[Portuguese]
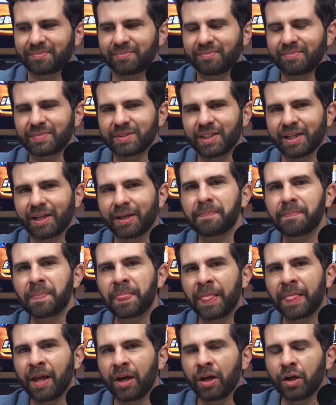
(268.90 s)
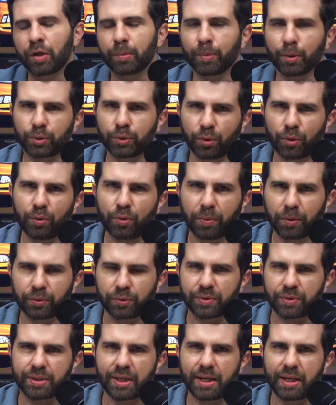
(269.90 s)
Tá? O motor
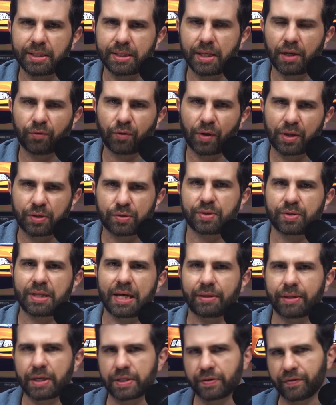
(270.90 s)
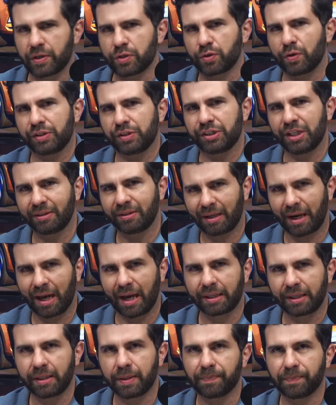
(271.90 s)
1.6 ele foi associado às versões de
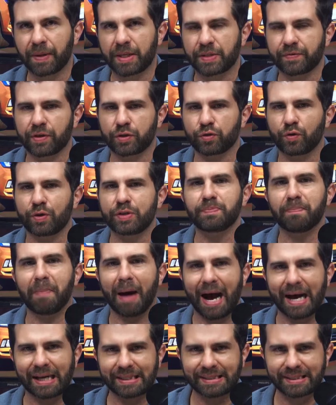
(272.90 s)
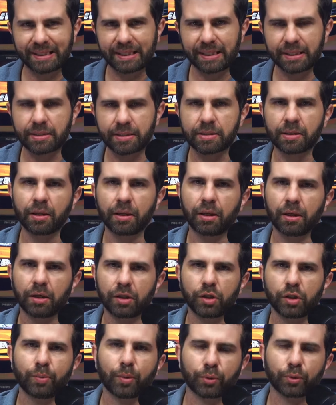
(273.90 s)
entrada, às versões básicas,
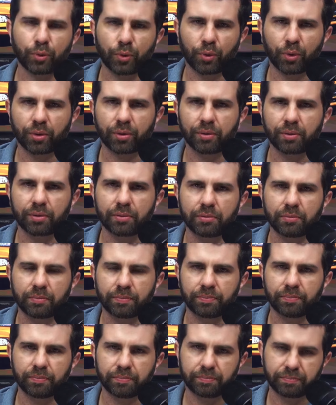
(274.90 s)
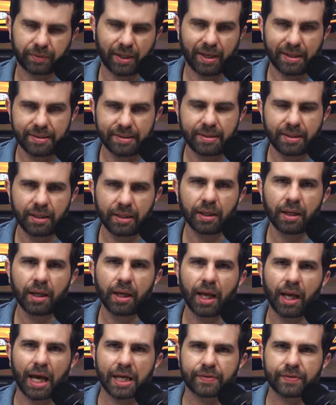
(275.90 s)
e o motor TSI
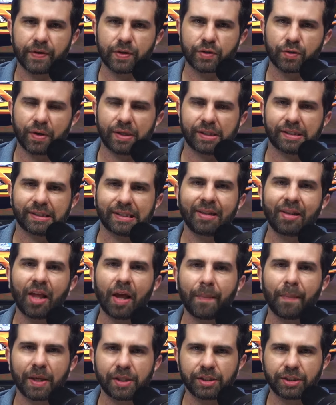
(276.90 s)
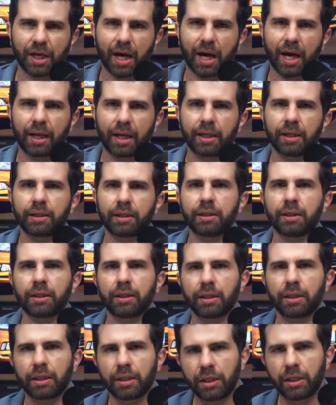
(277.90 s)
às versões intermediária
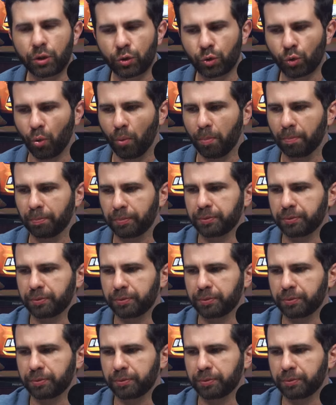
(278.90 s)
e topo.